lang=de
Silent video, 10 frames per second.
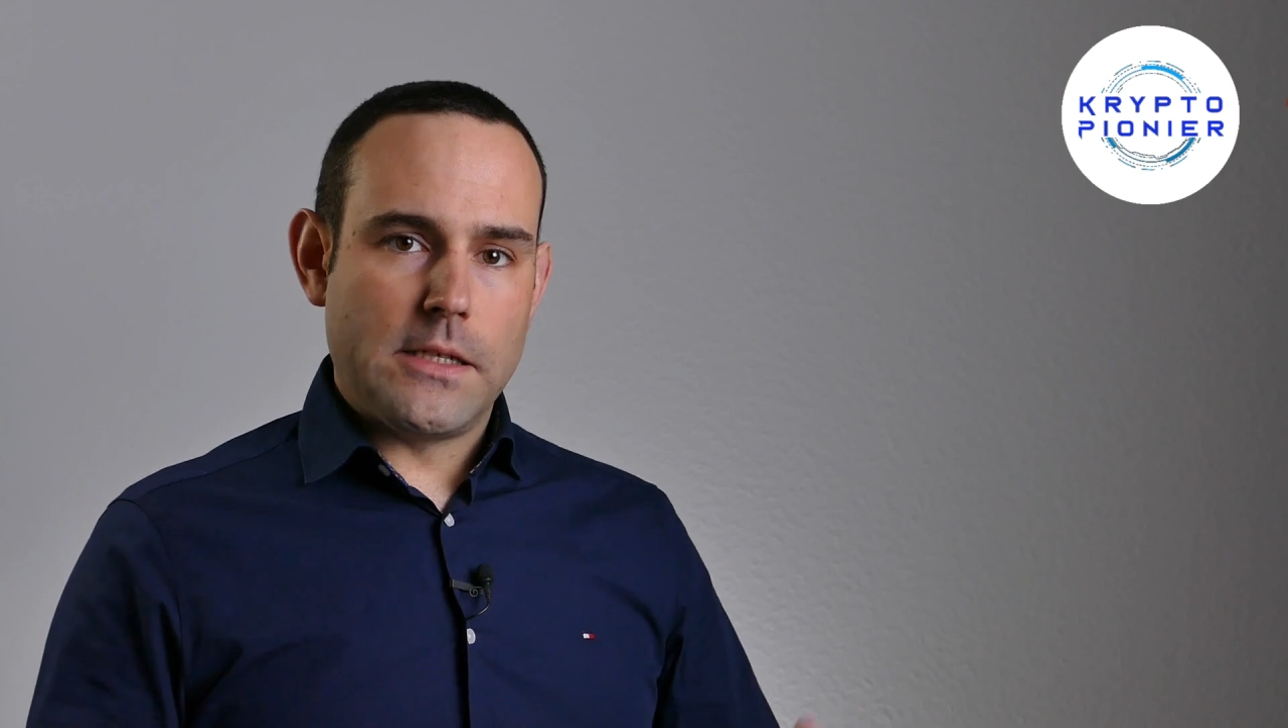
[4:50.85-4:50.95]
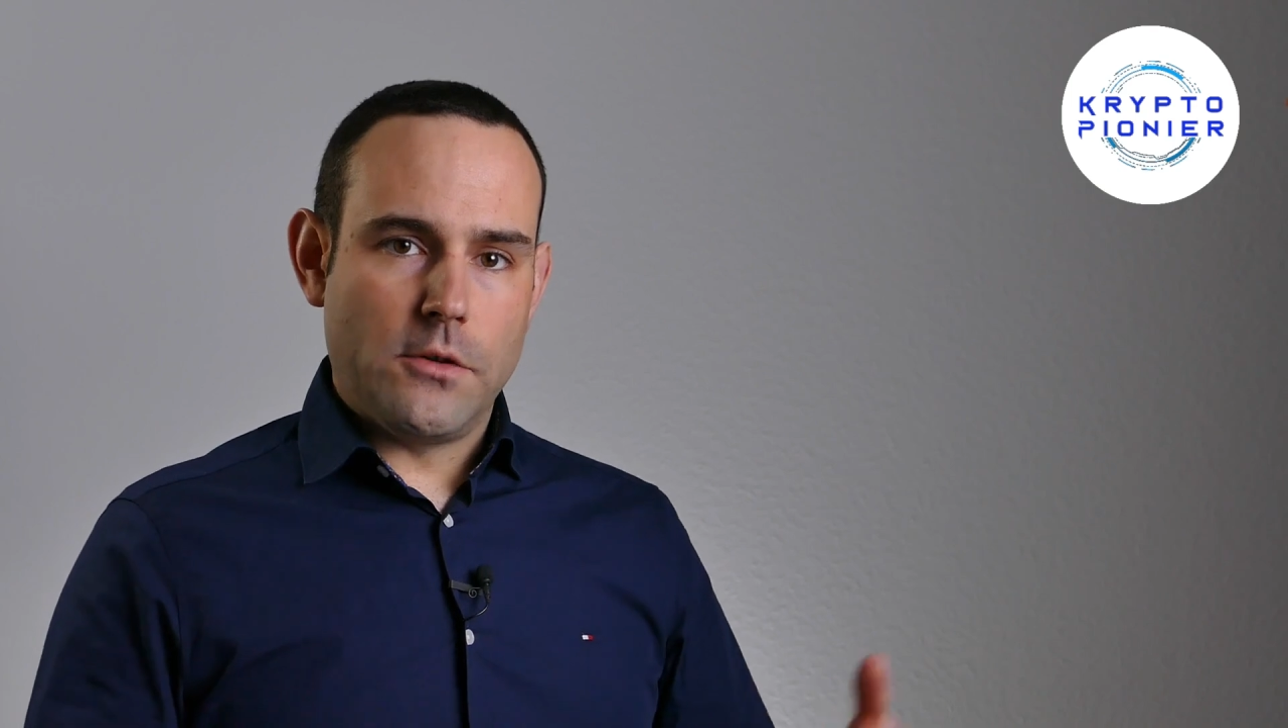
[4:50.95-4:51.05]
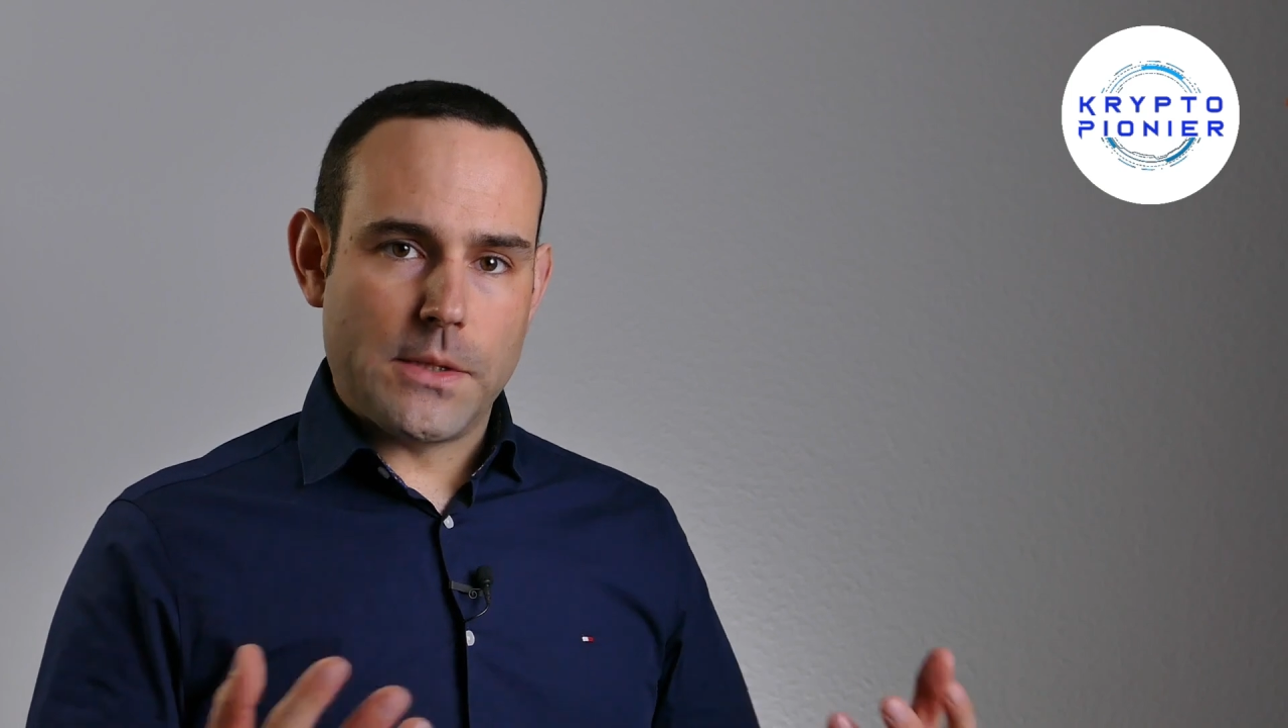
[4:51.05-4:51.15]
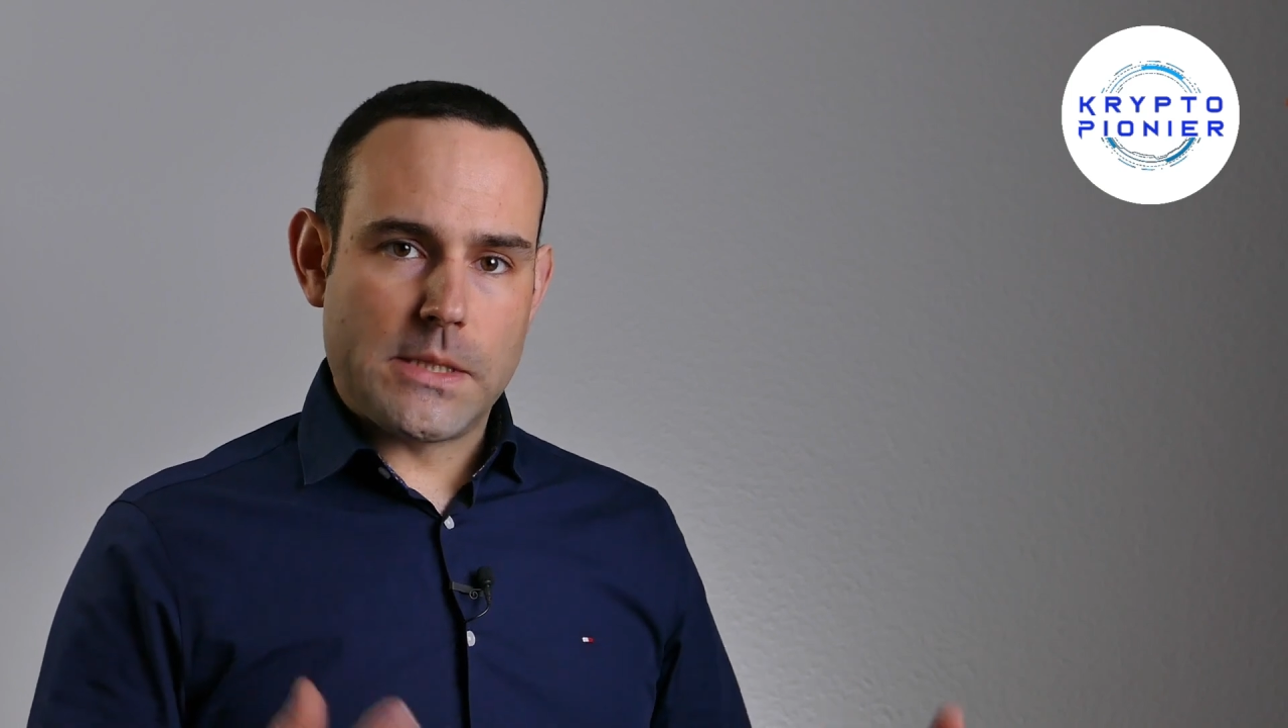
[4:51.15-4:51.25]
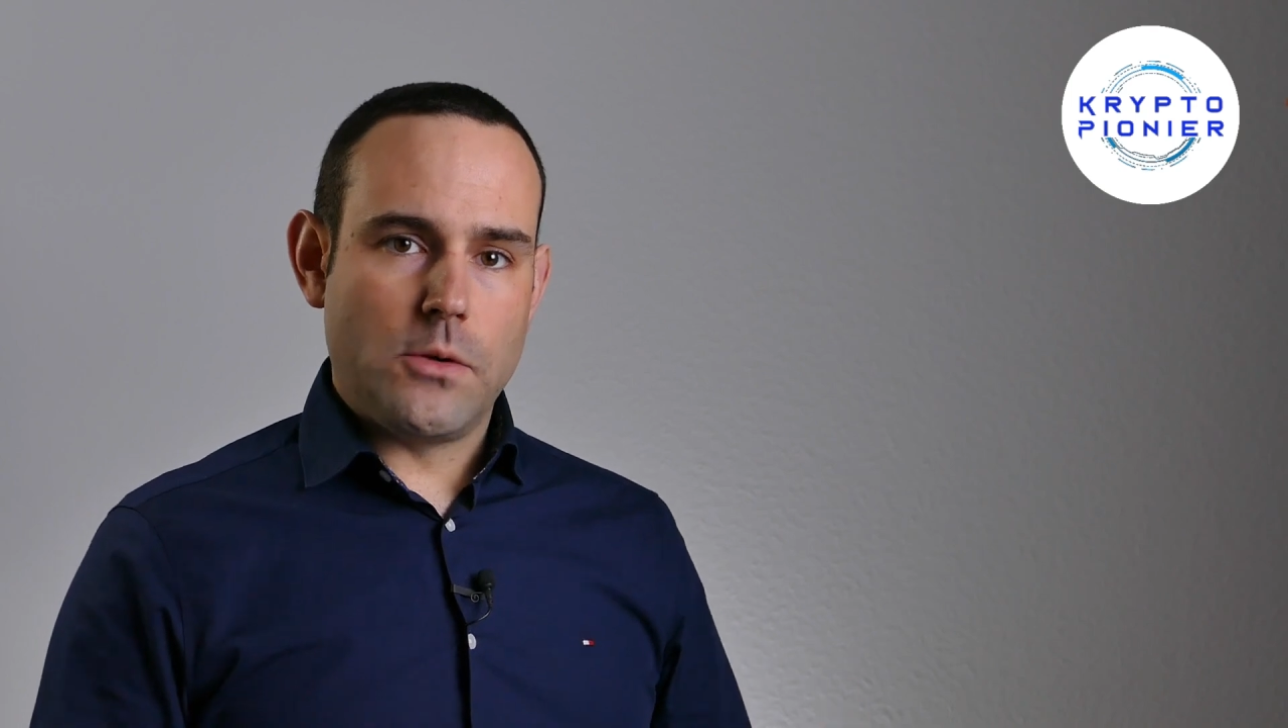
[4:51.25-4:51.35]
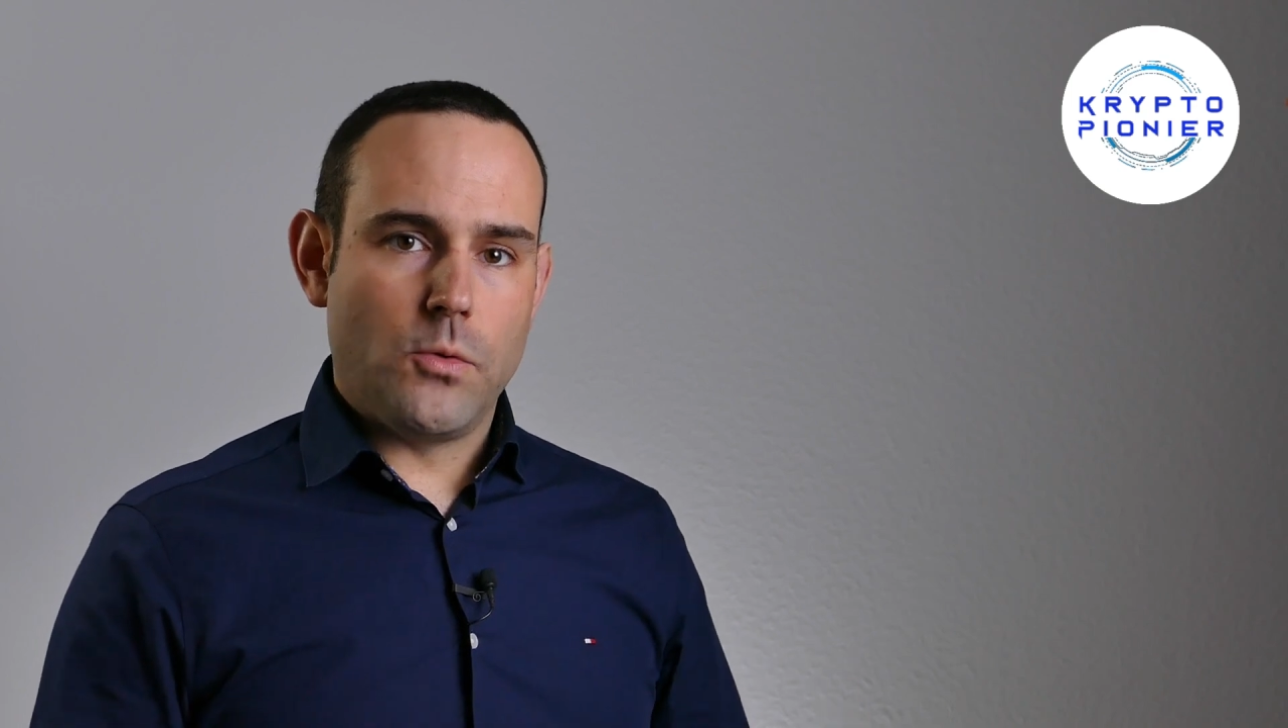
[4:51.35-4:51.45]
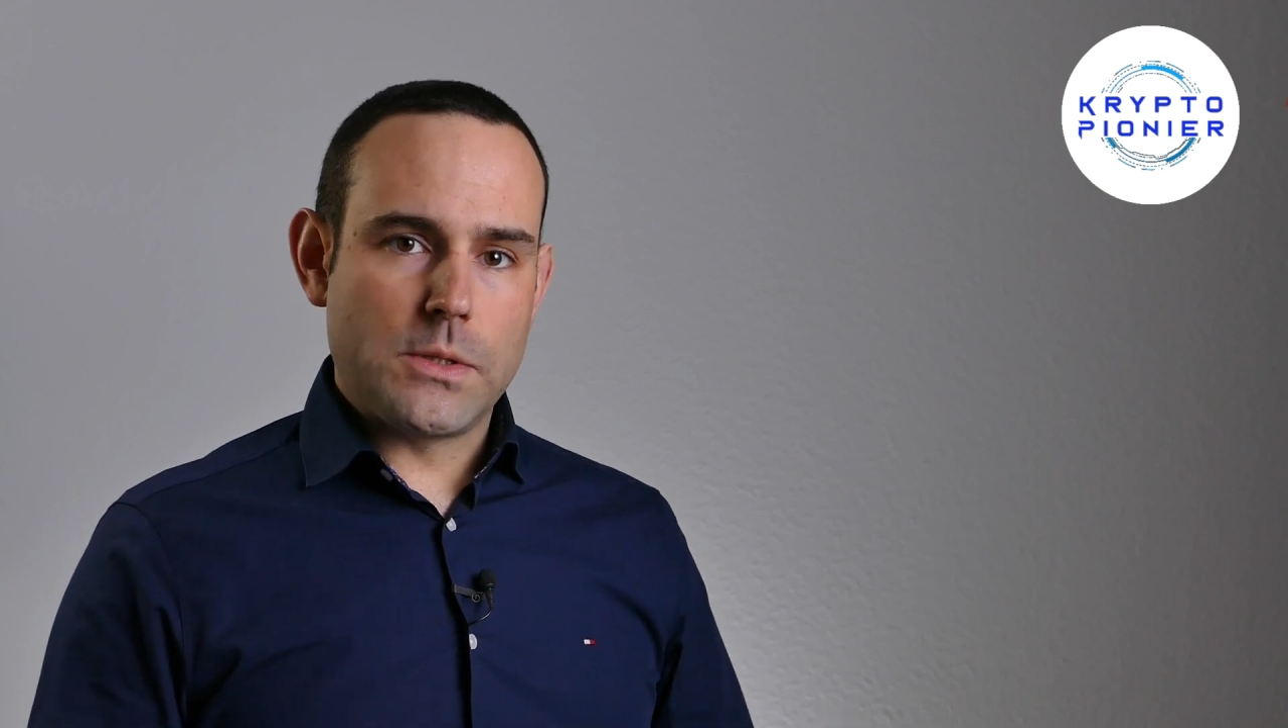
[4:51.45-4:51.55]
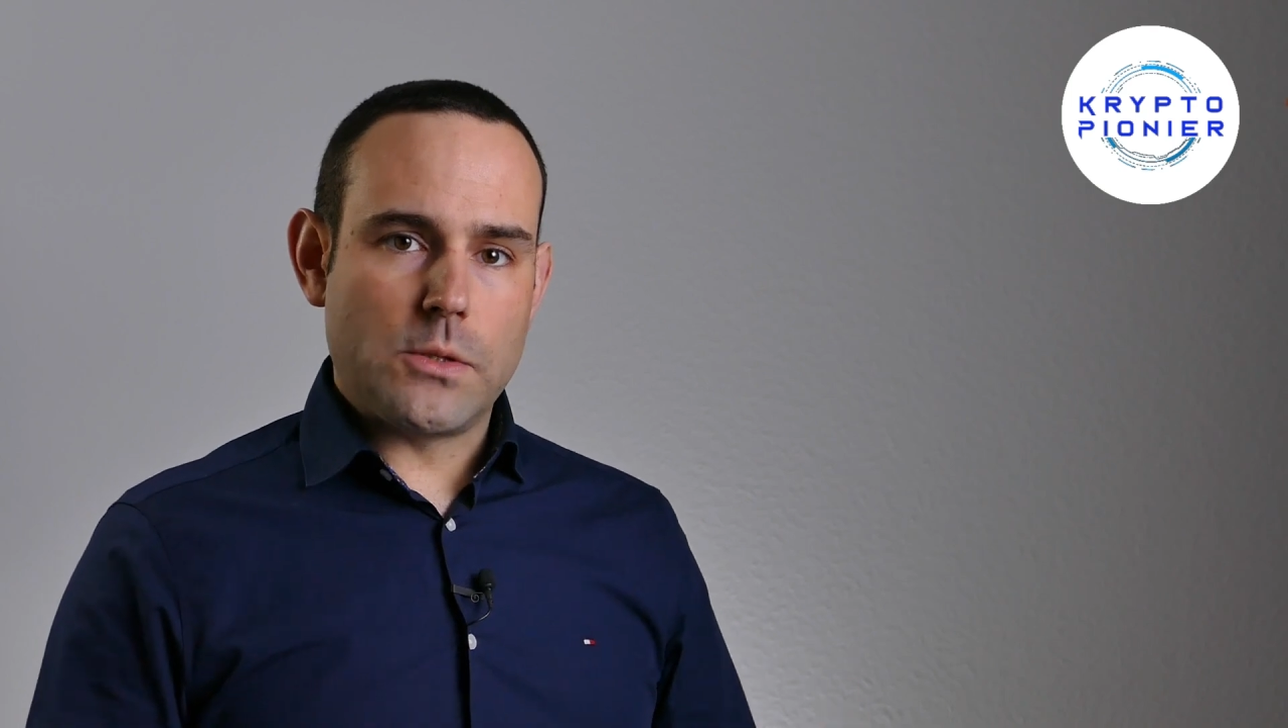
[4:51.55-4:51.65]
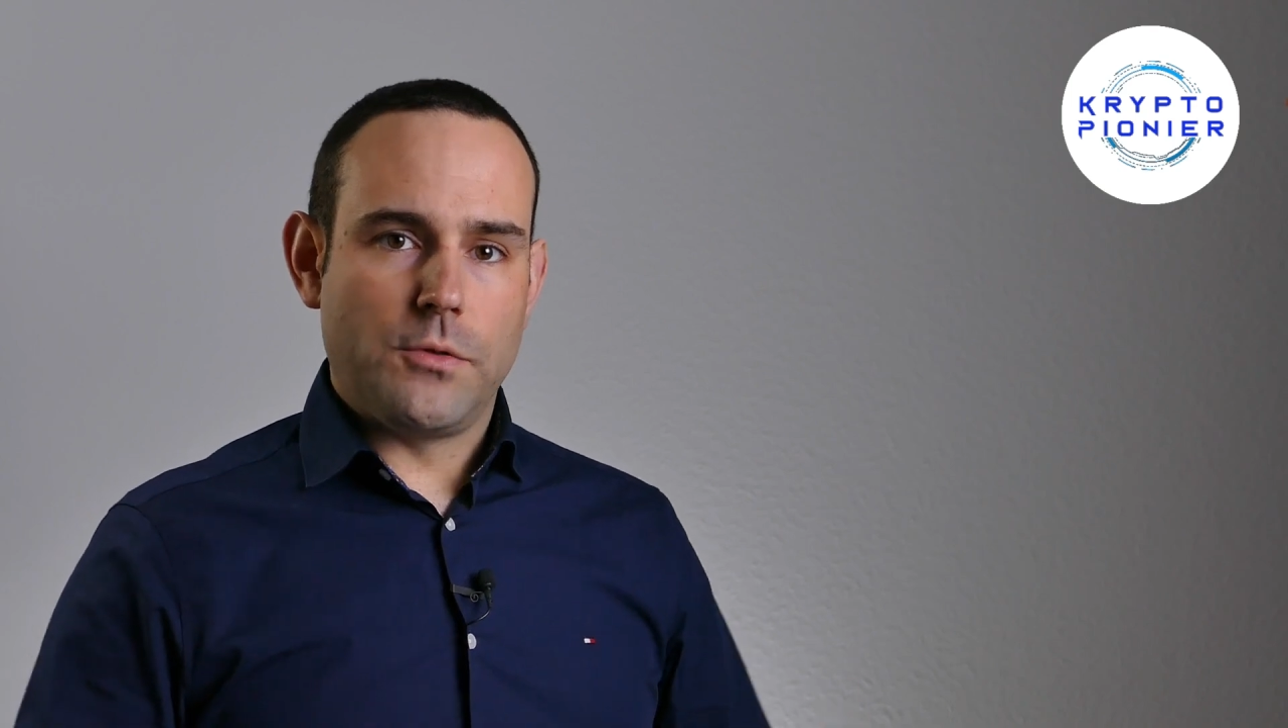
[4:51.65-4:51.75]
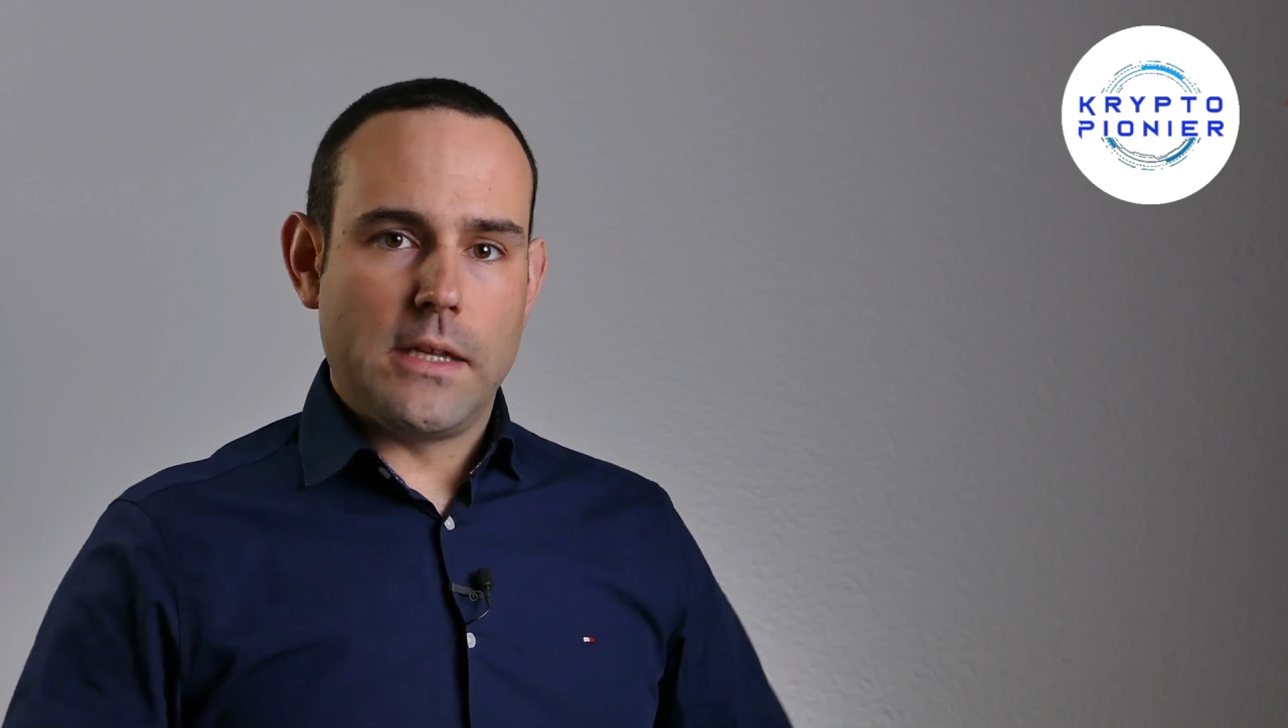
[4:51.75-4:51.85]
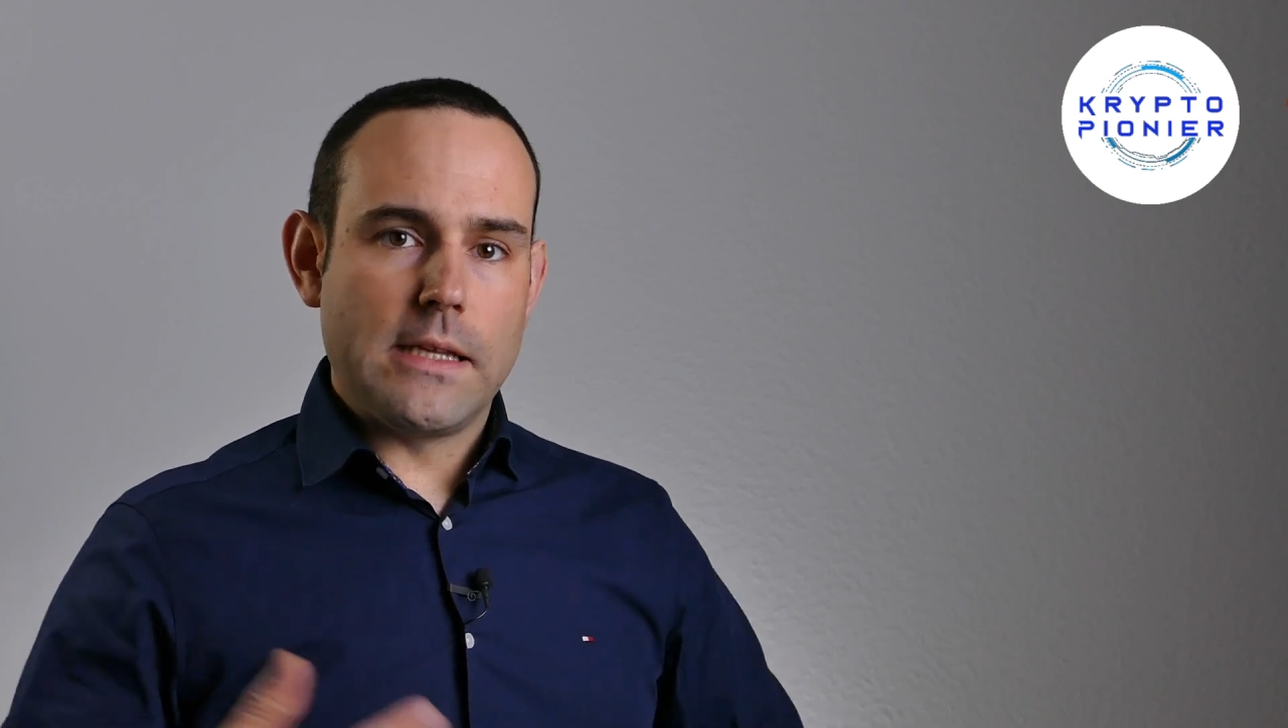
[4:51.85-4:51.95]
Innovations- und